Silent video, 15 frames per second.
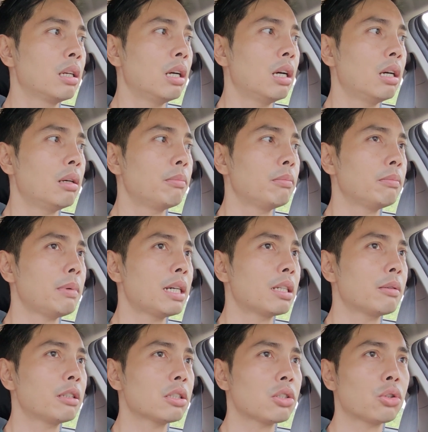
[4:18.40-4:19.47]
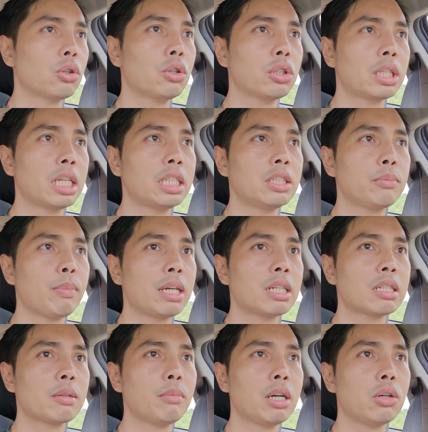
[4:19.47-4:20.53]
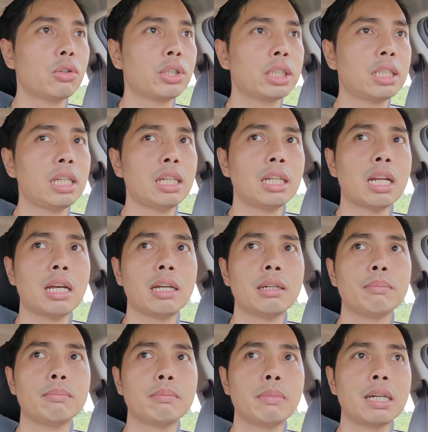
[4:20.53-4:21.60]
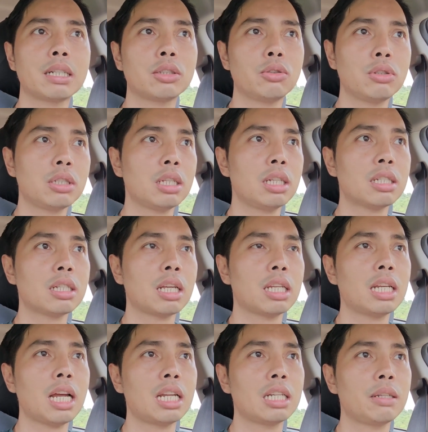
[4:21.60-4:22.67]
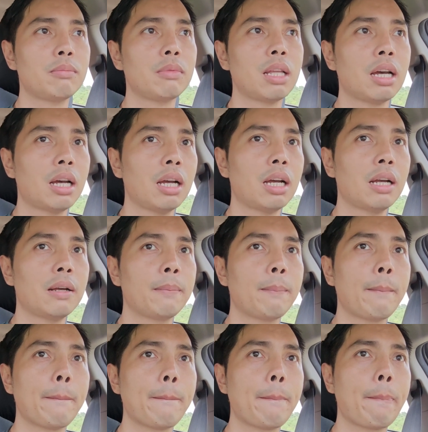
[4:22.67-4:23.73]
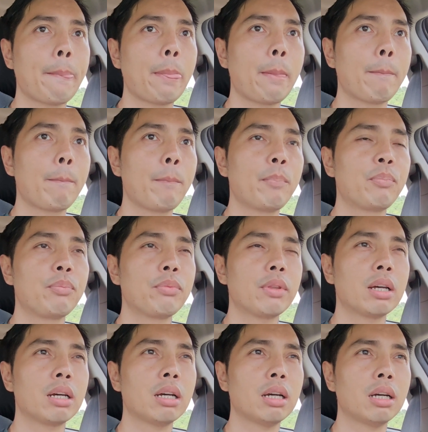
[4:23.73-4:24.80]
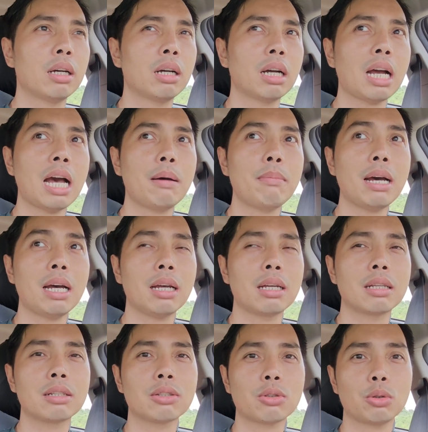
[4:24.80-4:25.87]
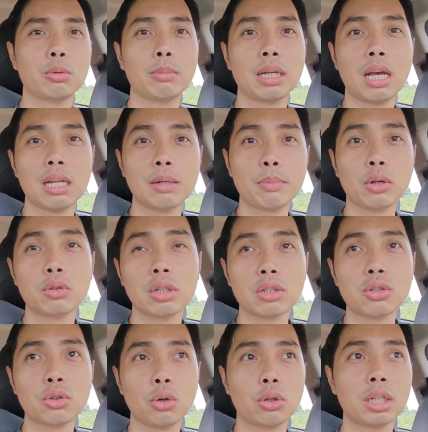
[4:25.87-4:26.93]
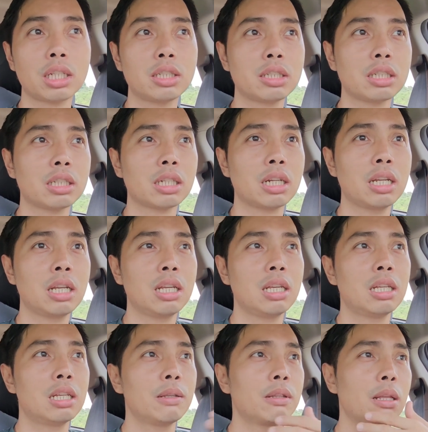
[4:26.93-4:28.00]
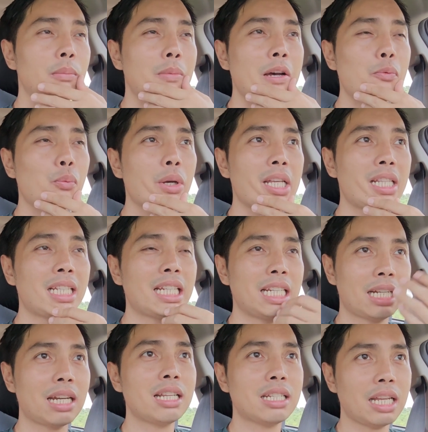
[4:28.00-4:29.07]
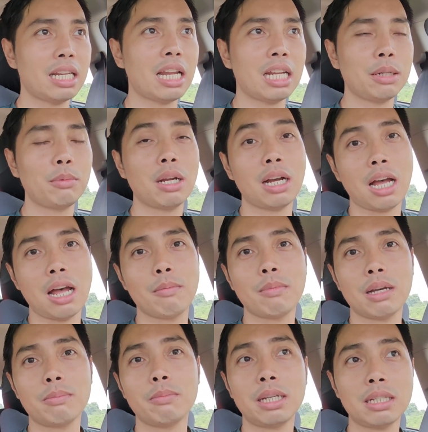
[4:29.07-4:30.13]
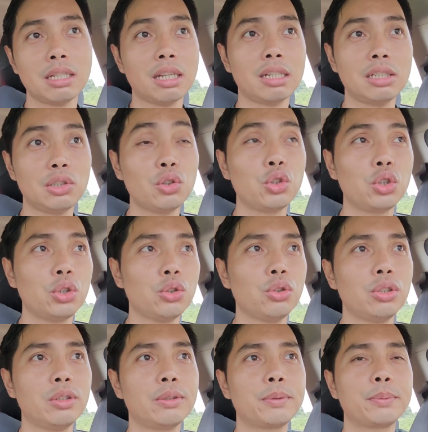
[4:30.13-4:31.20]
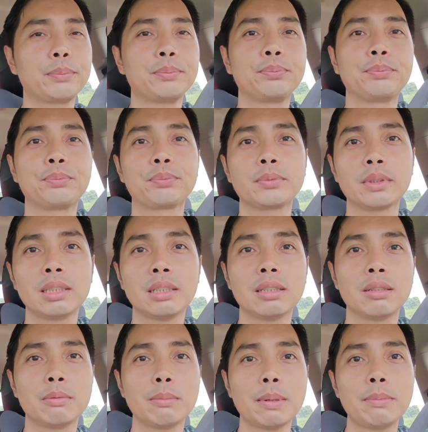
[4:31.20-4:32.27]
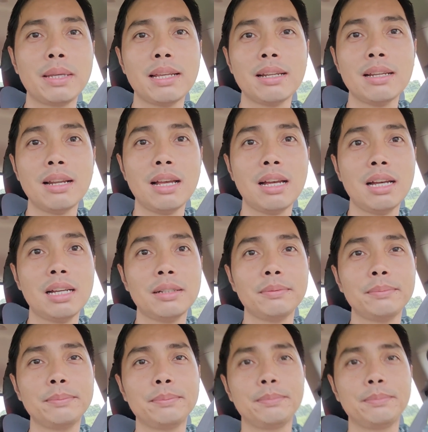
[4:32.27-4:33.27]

um, parang storage para sa mga cortina para dun sila sa ilalim ng ng kama. So, maghanap ako ng storage na pwedeng ilagay sa ilalim ng kama. Basically, yun yun. Mamaya na lang